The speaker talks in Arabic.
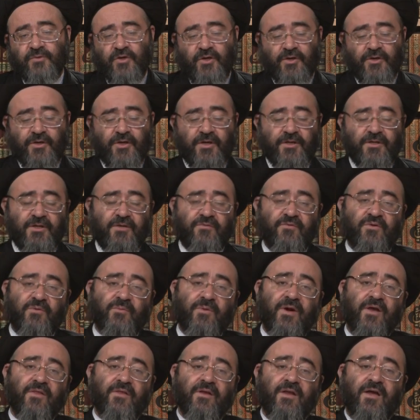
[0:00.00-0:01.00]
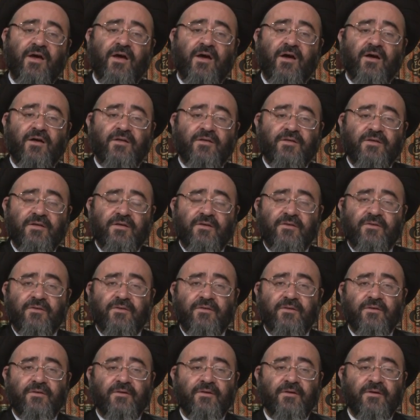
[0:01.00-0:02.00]
احنا عندنا في بعض الأحاديث
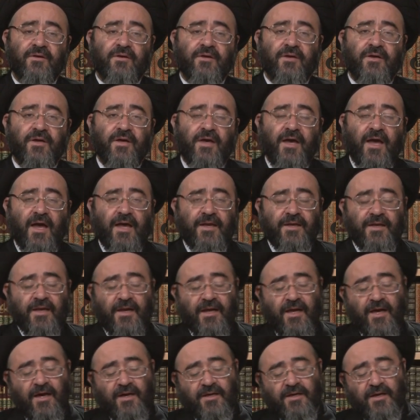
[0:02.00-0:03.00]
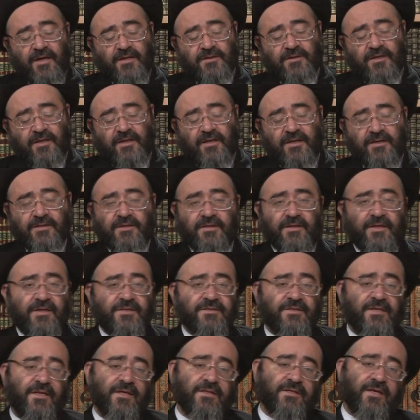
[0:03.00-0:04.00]
أن الآيات التي
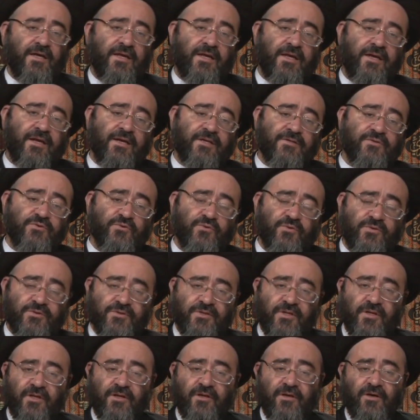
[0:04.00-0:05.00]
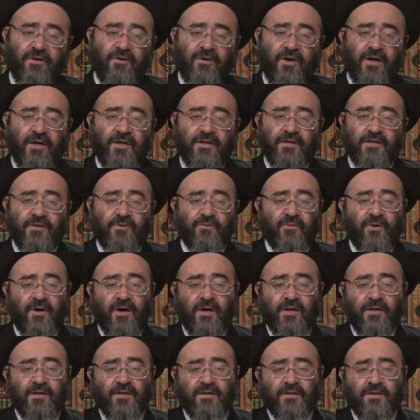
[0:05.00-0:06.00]
نزلت على الرسول صلى الله عليه
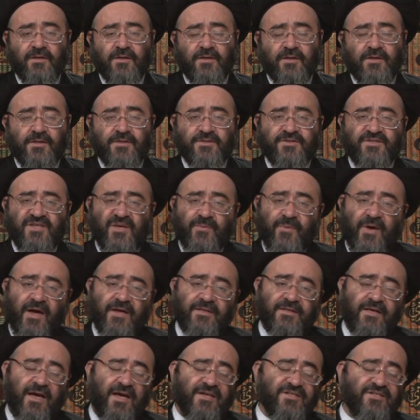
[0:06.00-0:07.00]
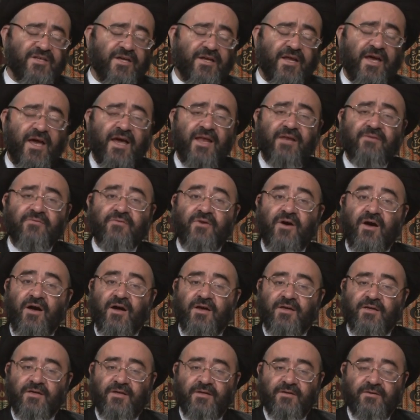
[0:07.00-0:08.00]
وآله سبعة عشر ألف
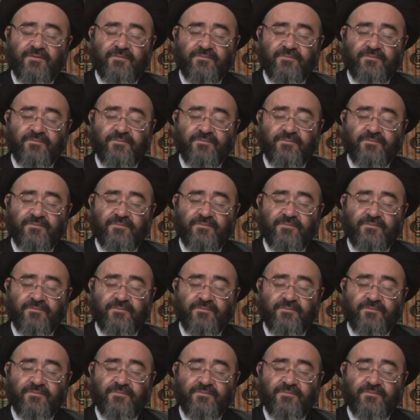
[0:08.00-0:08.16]
آية